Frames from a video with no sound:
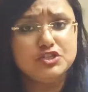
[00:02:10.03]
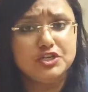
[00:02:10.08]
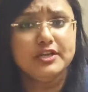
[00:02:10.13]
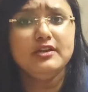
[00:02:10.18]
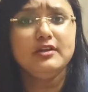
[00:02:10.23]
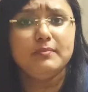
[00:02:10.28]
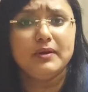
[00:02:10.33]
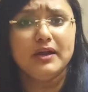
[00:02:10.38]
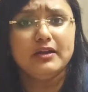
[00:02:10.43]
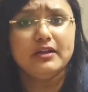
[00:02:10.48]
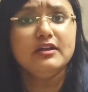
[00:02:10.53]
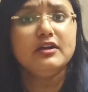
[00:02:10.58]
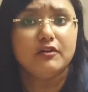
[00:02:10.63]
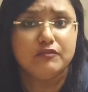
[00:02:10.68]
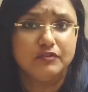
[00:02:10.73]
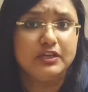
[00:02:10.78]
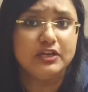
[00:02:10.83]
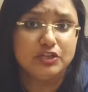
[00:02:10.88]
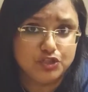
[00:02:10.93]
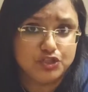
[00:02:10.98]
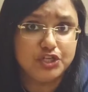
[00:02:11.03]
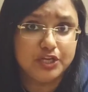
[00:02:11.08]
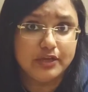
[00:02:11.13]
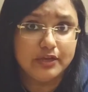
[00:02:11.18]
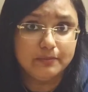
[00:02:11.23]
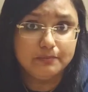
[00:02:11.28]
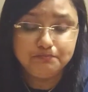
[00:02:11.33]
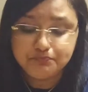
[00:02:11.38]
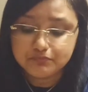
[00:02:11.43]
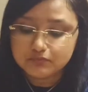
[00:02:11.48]
चिकन hmm. की पैटी काफ़ी
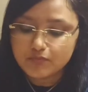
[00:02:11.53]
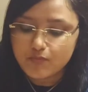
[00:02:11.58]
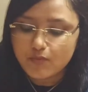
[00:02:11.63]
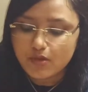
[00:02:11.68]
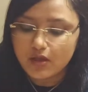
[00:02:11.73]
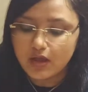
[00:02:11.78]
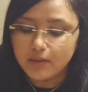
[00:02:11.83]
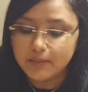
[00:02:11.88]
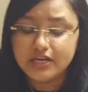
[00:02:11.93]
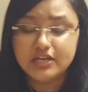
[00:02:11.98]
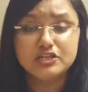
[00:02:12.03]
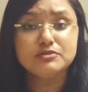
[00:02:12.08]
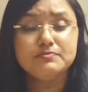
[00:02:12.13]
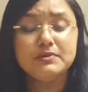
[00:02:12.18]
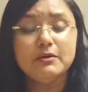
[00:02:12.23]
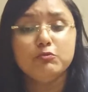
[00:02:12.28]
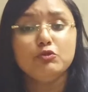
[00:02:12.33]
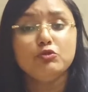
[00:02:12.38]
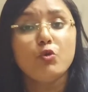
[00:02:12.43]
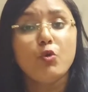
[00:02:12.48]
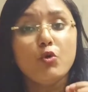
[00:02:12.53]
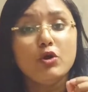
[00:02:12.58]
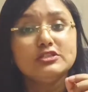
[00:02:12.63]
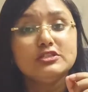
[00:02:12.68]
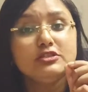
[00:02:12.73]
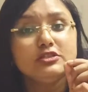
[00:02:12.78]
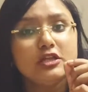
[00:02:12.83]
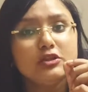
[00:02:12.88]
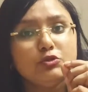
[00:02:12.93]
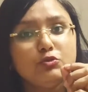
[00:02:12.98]
अच्छी है आई I मीन mean, इसमें आपको
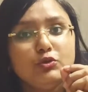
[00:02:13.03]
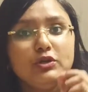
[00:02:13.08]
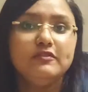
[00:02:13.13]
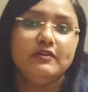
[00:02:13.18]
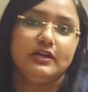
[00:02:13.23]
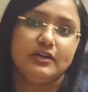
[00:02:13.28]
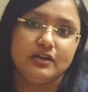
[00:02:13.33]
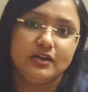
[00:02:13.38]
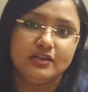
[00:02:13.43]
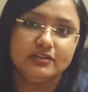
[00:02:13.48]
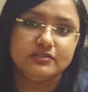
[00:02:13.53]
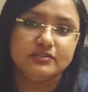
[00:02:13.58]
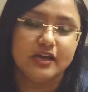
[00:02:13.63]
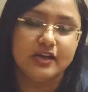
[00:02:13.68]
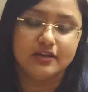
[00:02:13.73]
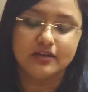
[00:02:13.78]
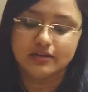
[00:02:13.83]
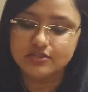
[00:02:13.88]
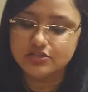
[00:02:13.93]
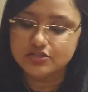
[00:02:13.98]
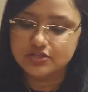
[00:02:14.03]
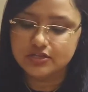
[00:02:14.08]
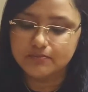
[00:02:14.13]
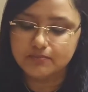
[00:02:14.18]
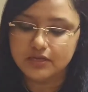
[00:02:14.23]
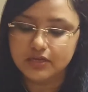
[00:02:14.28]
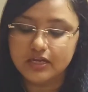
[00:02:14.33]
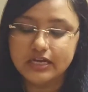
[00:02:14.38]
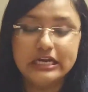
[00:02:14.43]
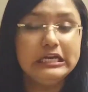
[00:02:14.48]
थोड़ा सा तंदूरी वाला टेस्ट आएगा जैसे
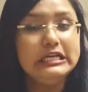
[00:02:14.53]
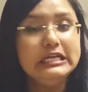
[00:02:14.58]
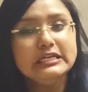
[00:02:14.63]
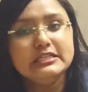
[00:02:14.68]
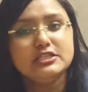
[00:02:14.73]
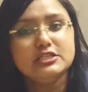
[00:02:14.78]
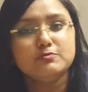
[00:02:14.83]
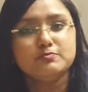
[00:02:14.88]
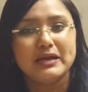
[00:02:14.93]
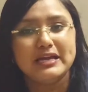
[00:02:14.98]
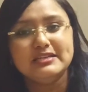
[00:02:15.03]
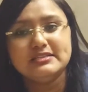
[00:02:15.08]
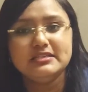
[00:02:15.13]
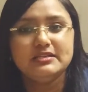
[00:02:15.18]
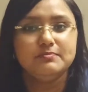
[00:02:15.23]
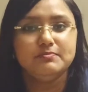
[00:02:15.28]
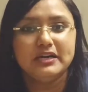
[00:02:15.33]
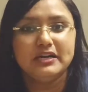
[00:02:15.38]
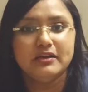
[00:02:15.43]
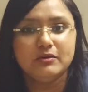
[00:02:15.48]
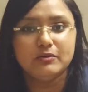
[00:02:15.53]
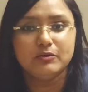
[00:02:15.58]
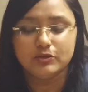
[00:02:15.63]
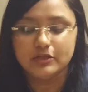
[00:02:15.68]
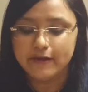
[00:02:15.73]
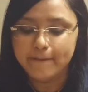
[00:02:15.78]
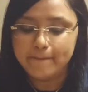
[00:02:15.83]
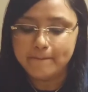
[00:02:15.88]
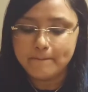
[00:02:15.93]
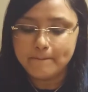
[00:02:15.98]
अपना इंडियन स्पाइसी बढ़िया
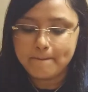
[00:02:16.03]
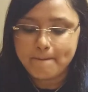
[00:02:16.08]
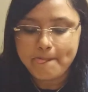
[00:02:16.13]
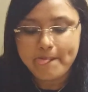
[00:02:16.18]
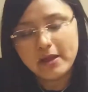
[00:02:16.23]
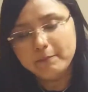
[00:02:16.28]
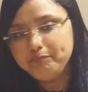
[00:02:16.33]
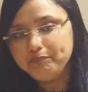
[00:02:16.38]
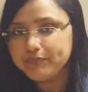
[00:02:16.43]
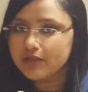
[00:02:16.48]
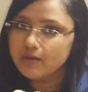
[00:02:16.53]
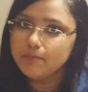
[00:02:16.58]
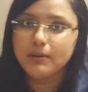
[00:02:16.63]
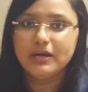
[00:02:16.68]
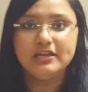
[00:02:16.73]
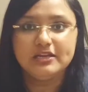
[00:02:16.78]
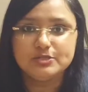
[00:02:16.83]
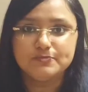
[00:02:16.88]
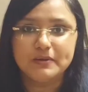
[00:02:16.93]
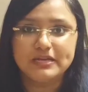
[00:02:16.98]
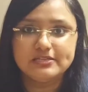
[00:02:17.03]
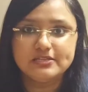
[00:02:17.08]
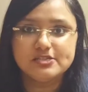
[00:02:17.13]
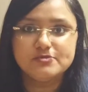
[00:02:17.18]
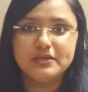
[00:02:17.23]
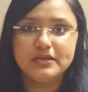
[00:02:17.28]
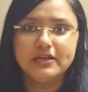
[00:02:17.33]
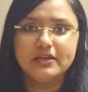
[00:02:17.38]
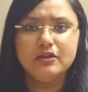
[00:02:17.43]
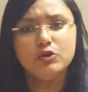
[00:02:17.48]
होता है बढ़िया
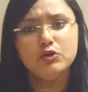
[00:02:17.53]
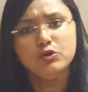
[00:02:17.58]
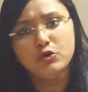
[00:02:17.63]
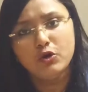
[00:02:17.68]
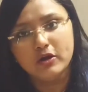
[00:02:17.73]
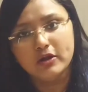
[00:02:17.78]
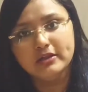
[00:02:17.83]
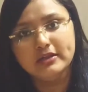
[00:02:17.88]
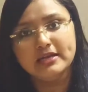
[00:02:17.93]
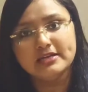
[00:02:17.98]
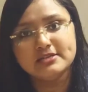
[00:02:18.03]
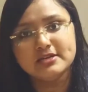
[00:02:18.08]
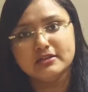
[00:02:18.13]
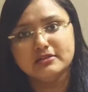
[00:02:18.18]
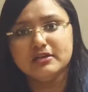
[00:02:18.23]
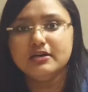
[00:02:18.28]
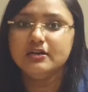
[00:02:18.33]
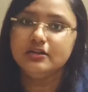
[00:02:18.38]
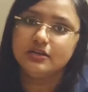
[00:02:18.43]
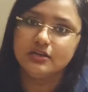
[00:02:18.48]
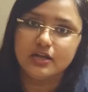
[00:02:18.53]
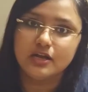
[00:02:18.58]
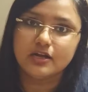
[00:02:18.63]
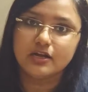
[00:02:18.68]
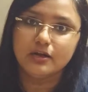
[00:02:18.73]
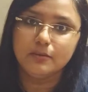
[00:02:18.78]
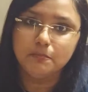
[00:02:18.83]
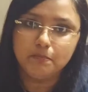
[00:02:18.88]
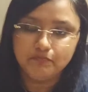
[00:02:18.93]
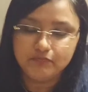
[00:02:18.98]
स्पाइसेस भी हैं ना ज़्यादा ना
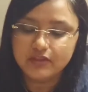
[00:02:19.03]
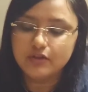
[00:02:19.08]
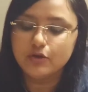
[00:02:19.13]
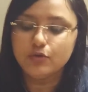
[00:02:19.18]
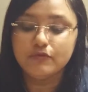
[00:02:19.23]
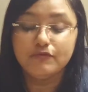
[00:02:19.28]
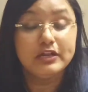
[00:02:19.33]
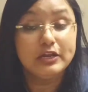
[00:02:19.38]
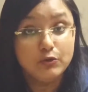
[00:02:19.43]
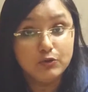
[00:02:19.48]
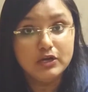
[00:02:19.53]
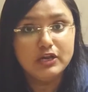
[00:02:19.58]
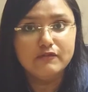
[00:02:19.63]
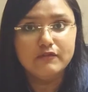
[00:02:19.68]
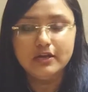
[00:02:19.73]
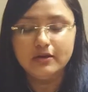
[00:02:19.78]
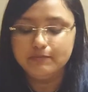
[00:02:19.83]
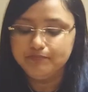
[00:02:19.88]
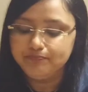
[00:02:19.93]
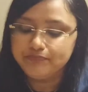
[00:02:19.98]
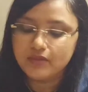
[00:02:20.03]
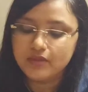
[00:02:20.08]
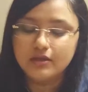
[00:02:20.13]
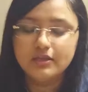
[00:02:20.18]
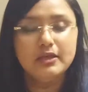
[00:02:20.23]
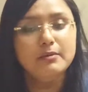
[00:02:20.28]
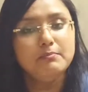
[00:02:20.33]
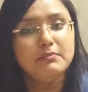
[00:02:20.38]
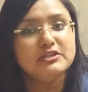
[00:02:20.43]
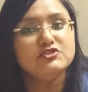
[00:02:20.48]
कम टू तो वेरी गुड लेवल
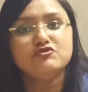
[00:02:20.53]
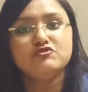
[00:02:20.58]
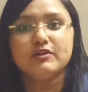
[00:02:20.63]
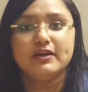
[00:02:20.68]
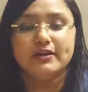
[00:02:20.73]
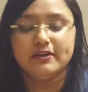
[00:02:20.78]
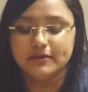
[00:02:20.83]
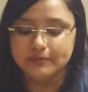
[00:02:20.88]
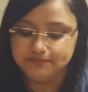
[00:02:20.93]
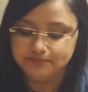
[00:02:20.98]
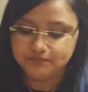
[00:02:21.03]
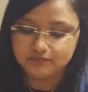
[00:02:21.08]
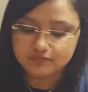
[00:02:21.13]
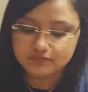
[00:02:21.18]
ये मस्ट ट्राई